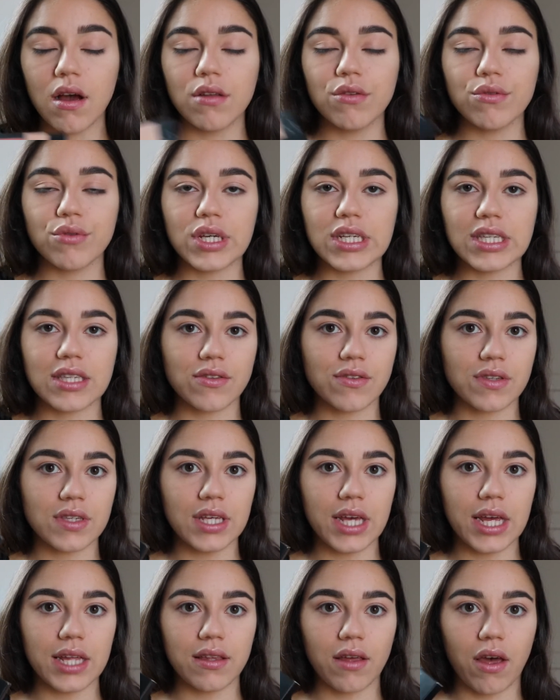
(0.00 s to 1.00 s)
donc qui est censée
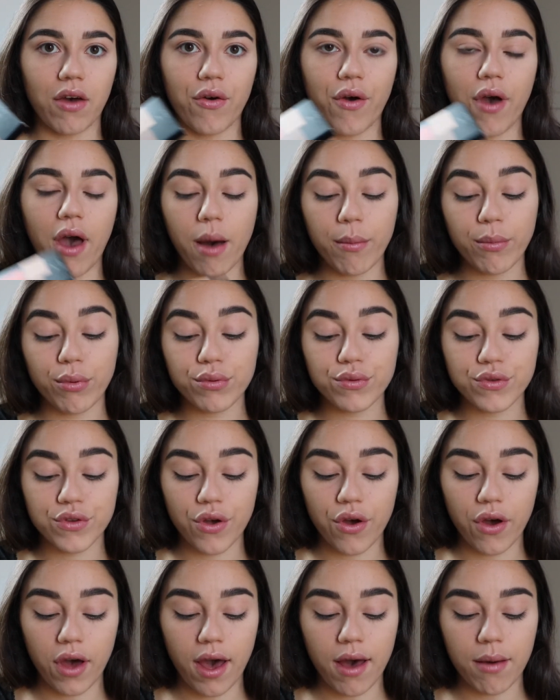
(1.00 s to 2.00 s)
être un
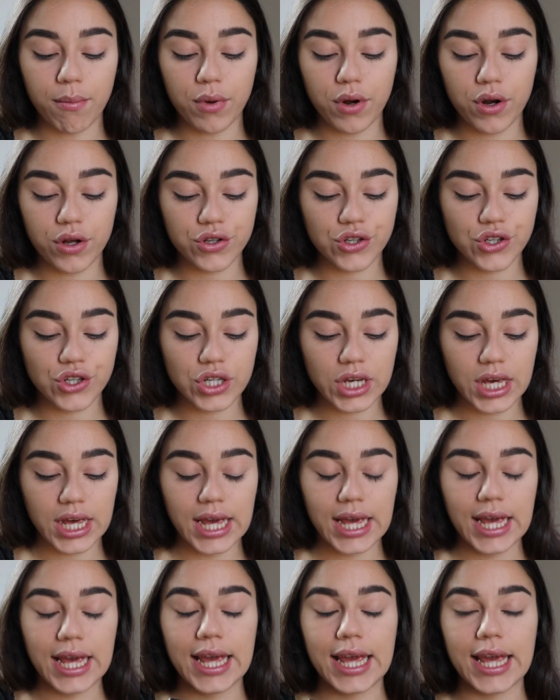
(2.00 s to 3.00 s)
bronzer, un blush
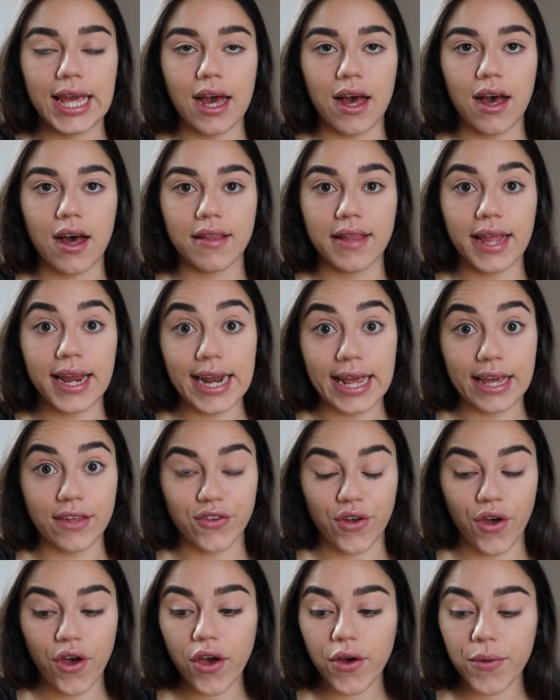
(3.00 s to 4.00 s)
et un
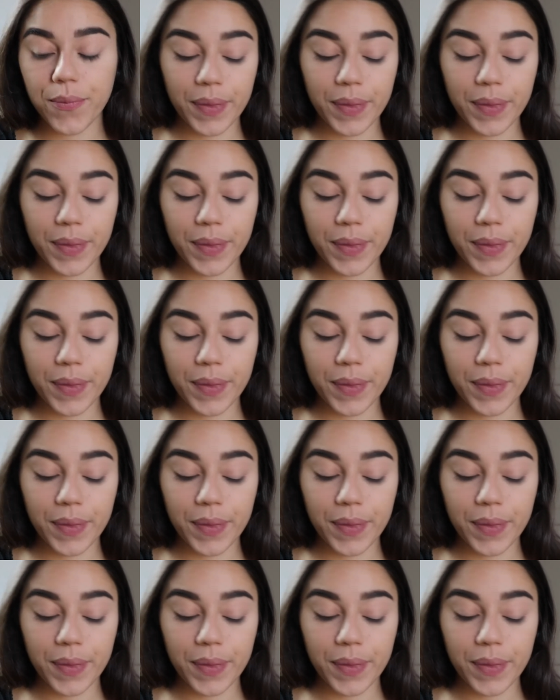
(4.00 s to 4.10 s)
highlighter.